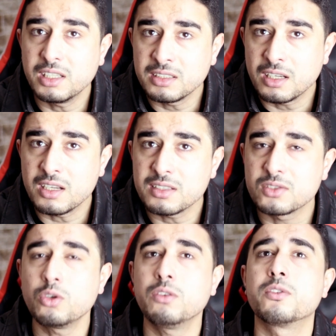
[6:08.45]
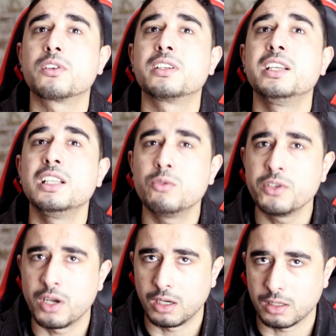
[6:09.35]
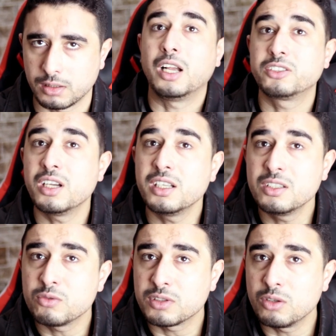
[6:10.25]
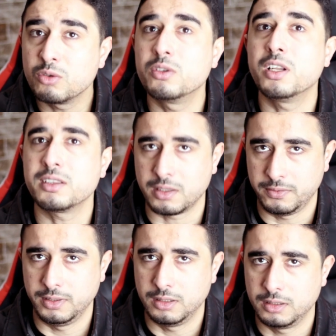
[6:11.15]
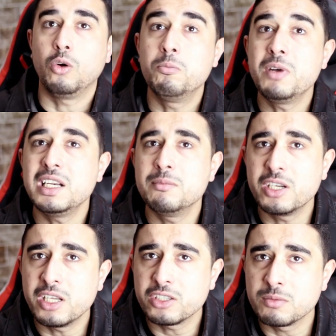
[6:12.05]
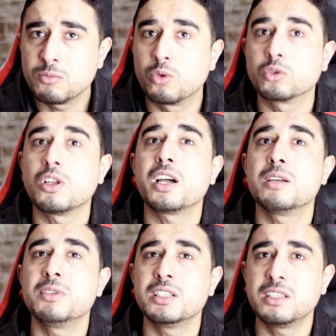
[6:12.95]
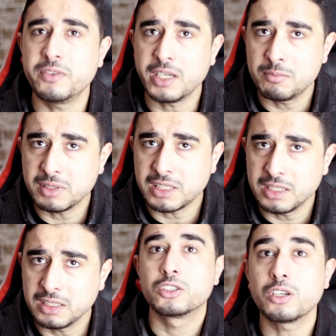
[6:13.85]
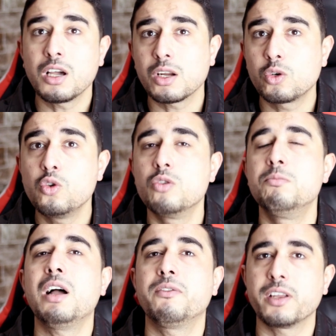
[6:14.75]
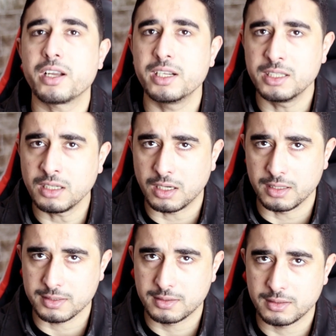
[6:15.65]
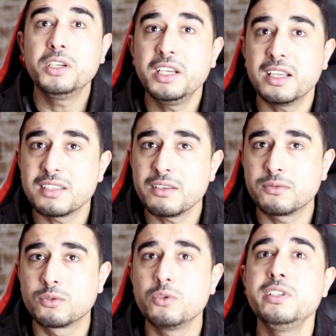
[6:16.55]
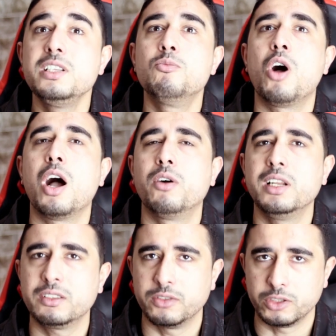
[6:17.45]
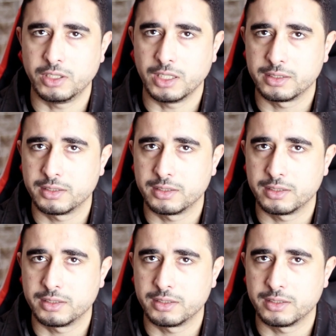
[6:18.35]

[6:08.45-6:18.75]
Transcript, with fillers: الإنقاذ تحفر ليل ونهار عشان يوصلوا للطفل عمال المناجم وطاقم طاقم من الدفاع المدني شاركوا مع فرق الإنقاذ وللأسف كل المحاولات فشلت